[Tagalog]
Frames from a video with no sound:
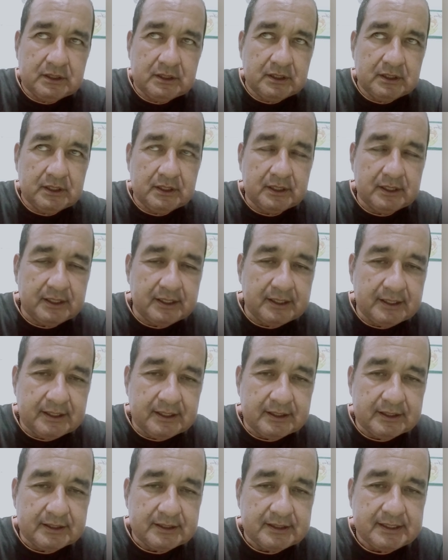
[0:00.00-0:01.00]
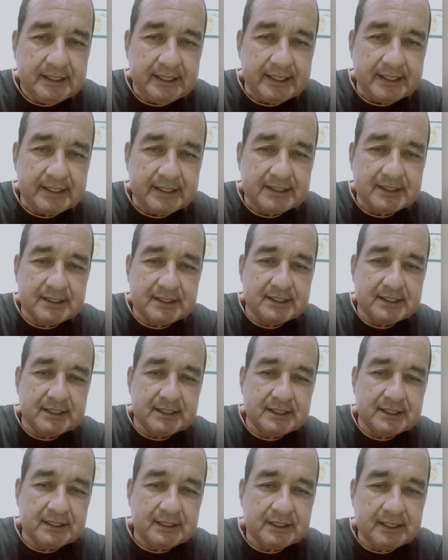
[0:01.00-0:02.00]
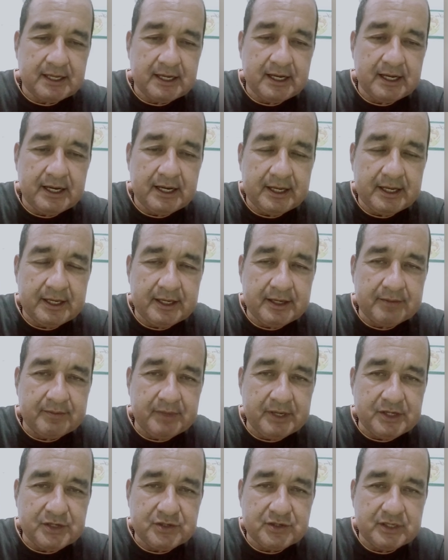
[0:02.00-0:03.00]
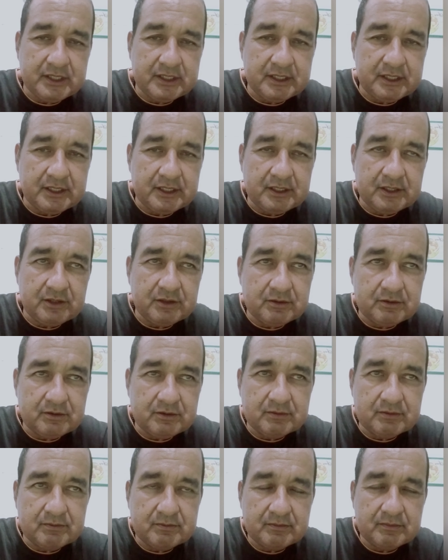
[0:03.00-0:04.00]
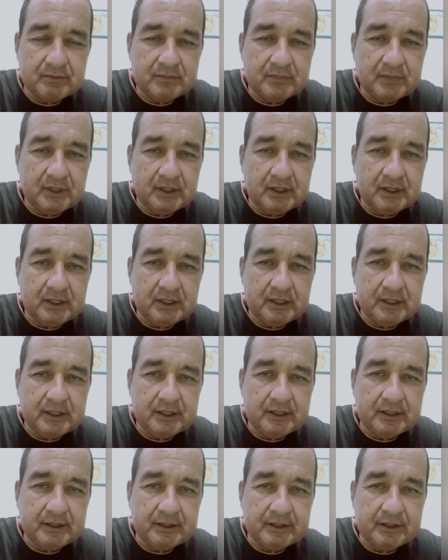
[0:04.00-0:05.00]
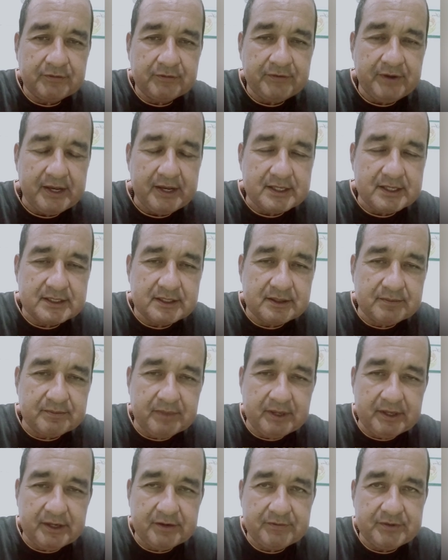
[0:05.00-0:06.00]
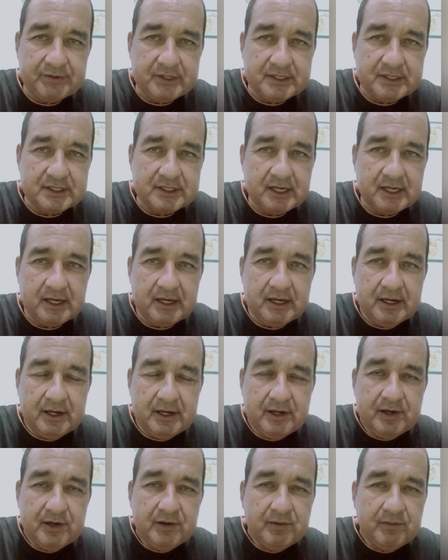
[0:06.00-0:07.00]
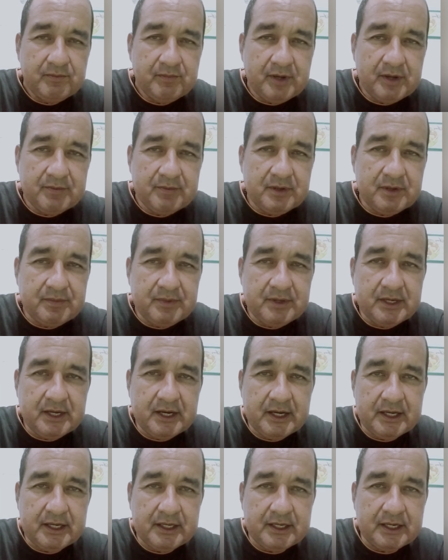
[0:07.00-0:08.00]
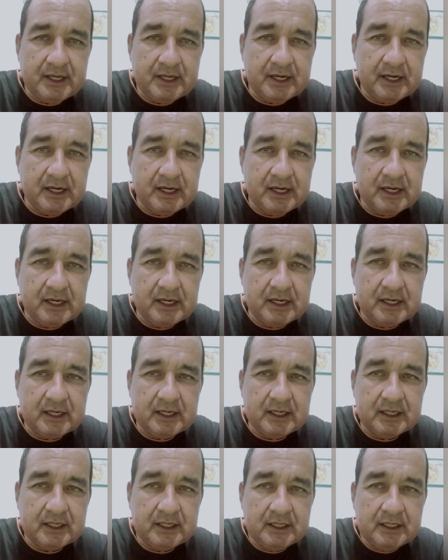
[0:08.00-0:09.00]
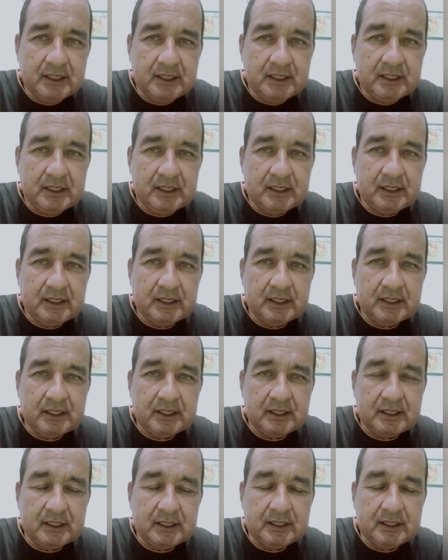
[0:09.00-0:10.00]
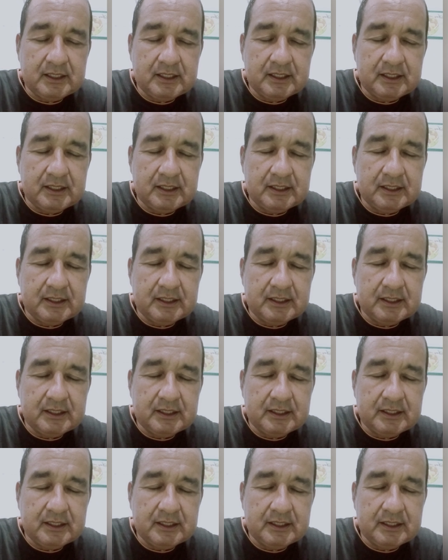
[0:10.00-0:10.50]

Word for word: uh, series na i-mention natin yung uh, effects and benefits na maibibigay ng uh, uh,